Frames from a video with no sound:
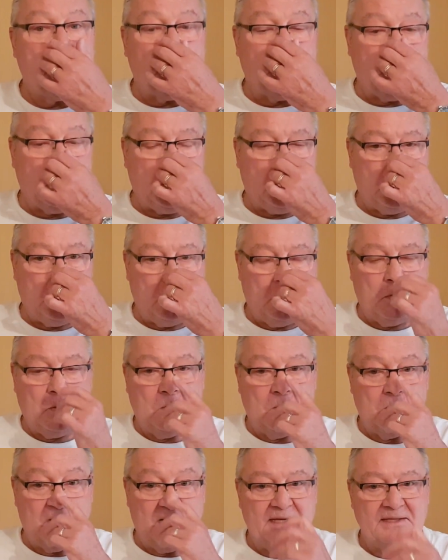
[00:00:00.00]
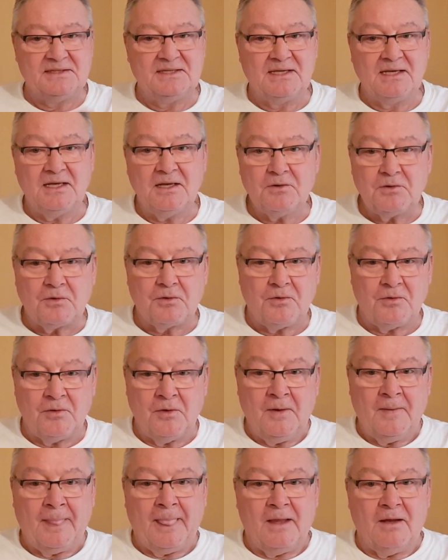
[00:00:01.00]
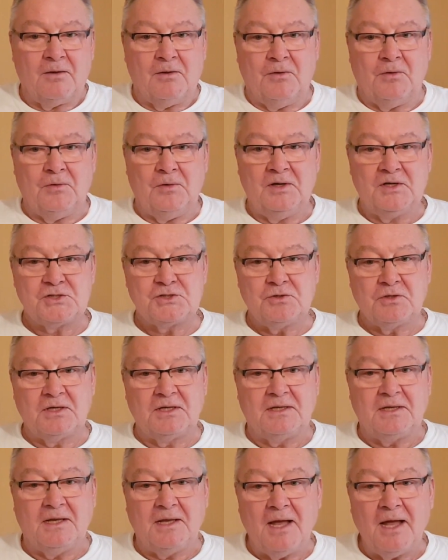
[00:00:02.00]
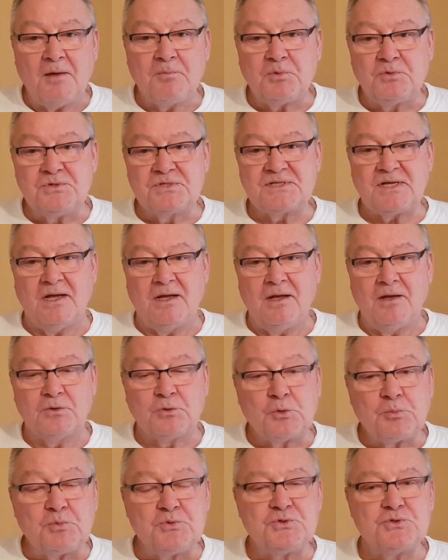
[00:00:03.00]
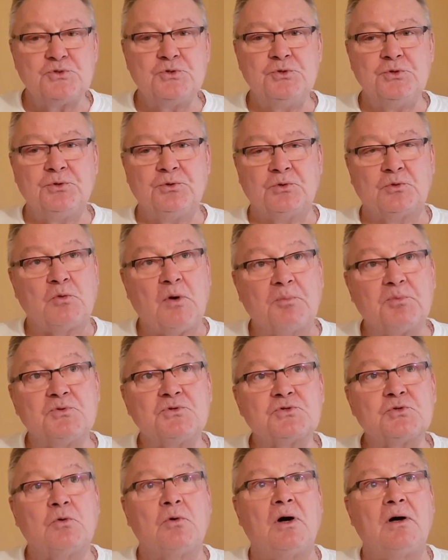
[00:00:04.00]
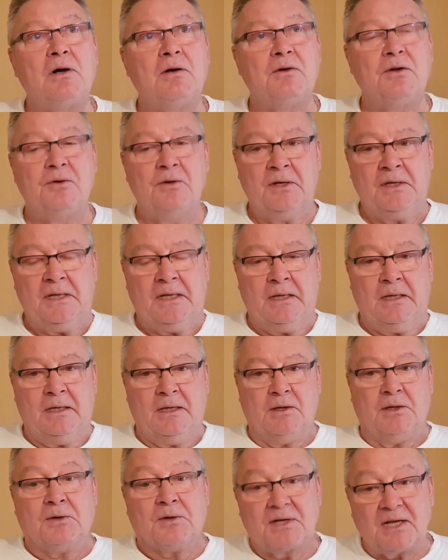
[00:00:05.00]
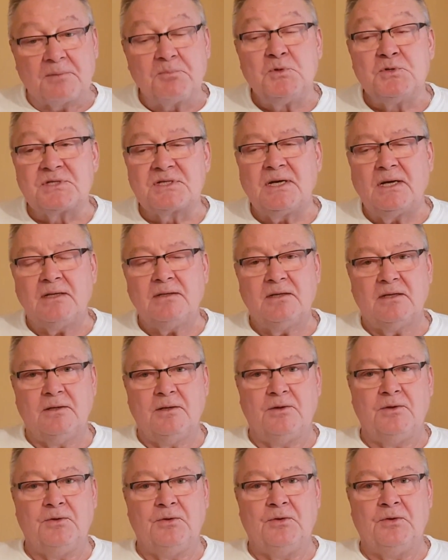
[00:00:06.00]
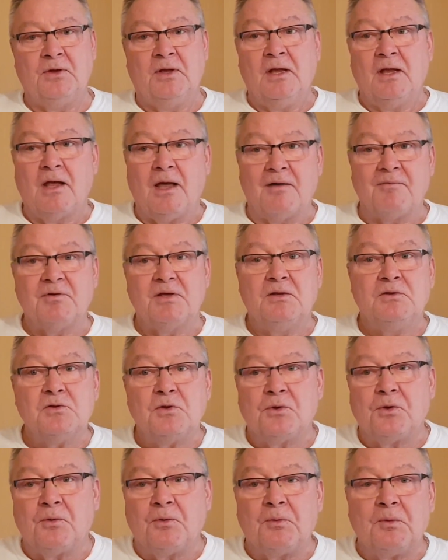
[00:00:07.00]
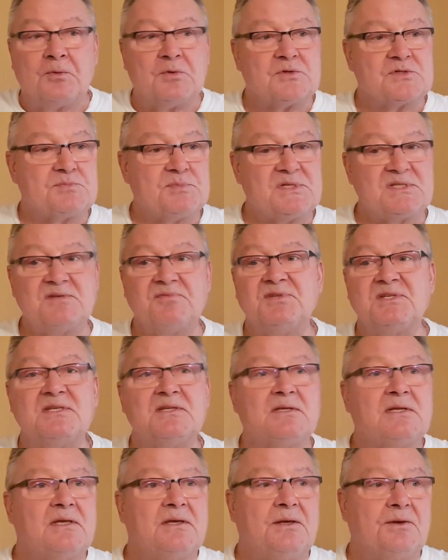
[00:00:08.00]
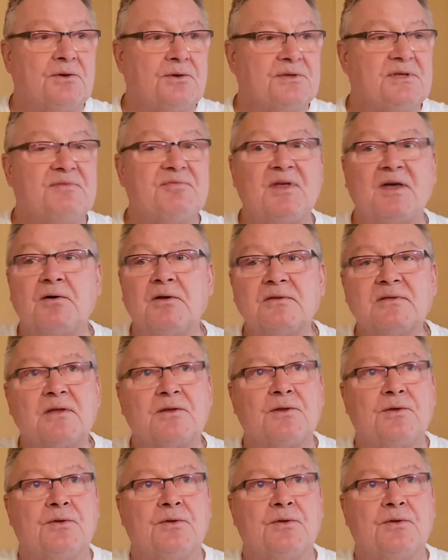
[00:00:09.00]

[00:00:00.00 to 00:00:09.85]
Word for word: On, m'a indiqué que les gens qui étaient 1 plus 1, 2 plus 2, 3 plus 3, le plus 4 euh, avait une euh, spécificité euh, différente